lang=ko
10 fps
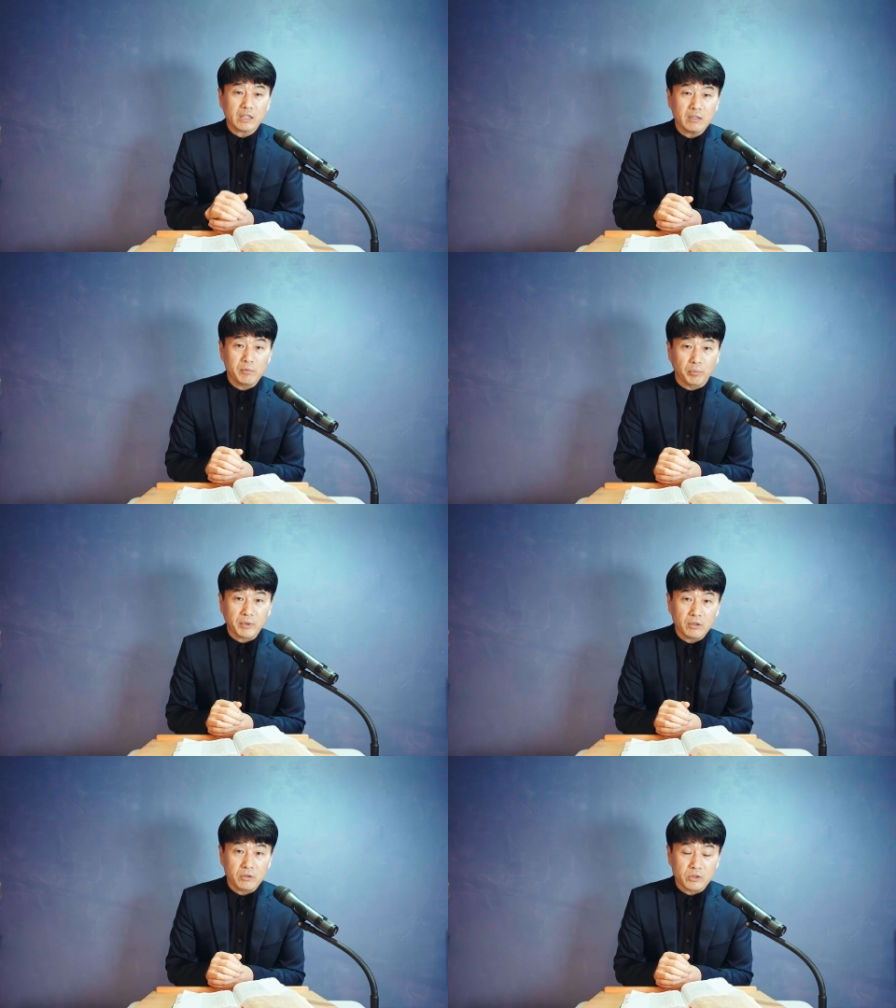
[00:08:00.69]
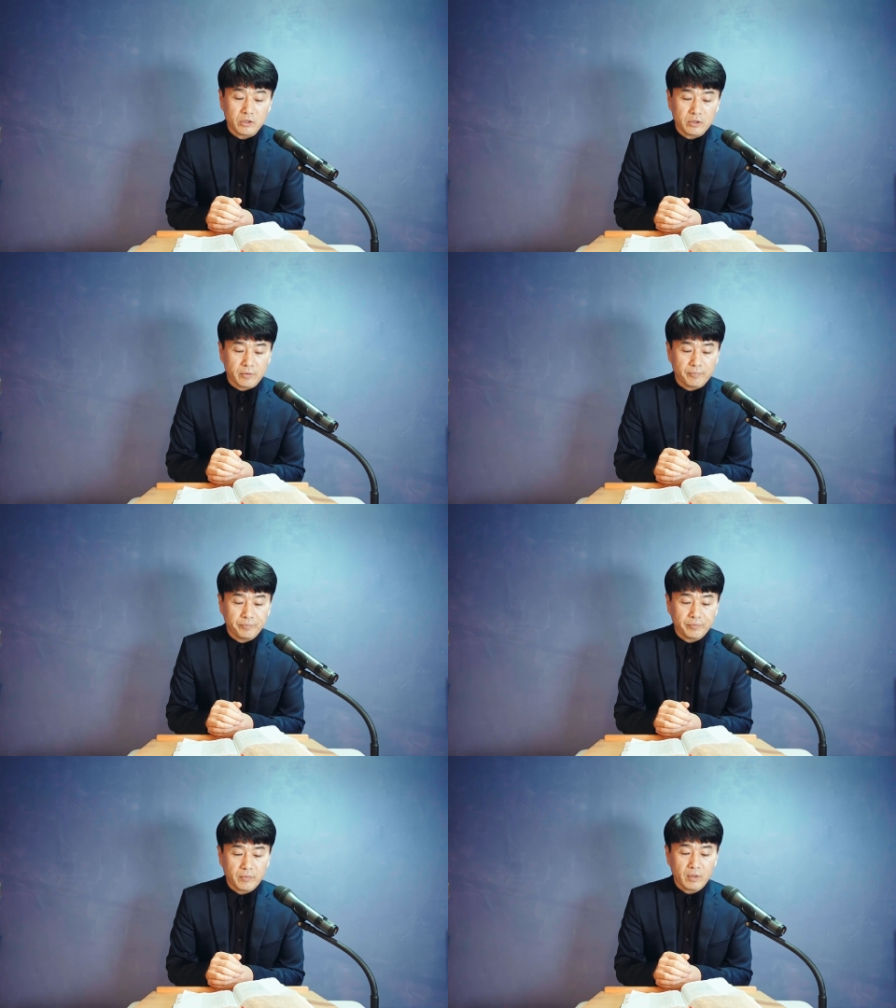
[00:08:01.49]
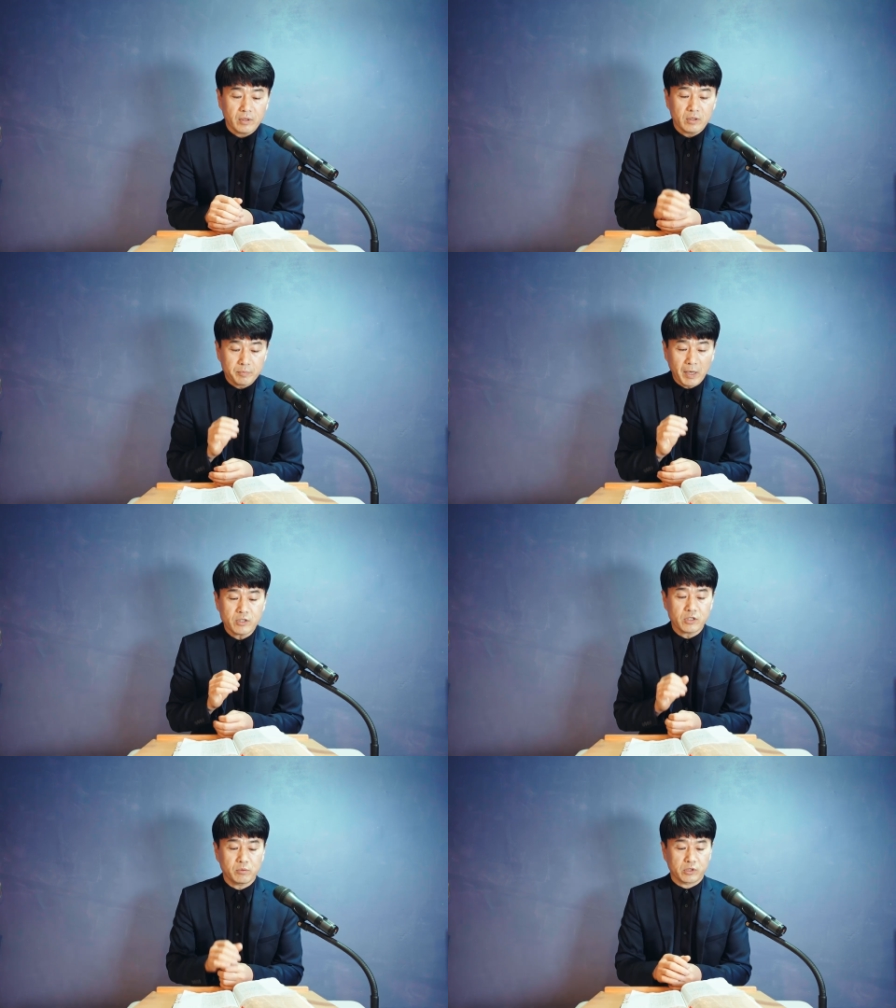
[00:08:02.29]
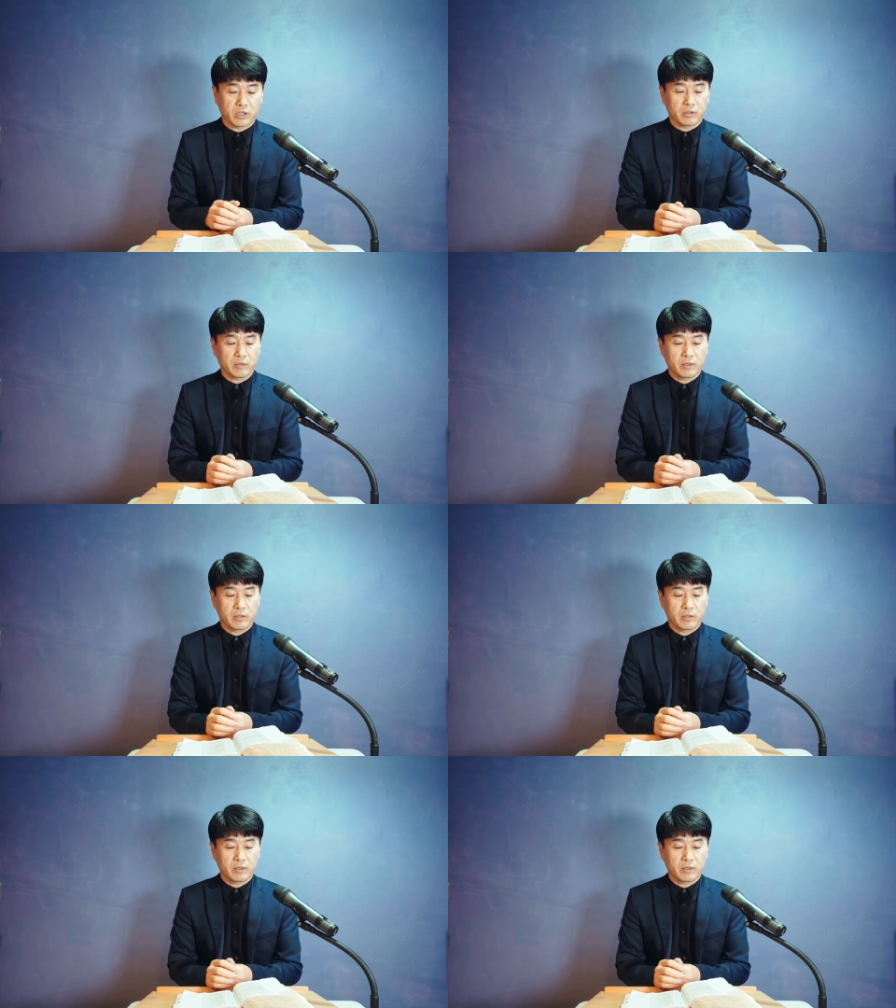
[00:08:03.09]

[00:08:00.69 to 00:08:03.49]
사람이 없다는 거죠. 그래서 8절 보세요.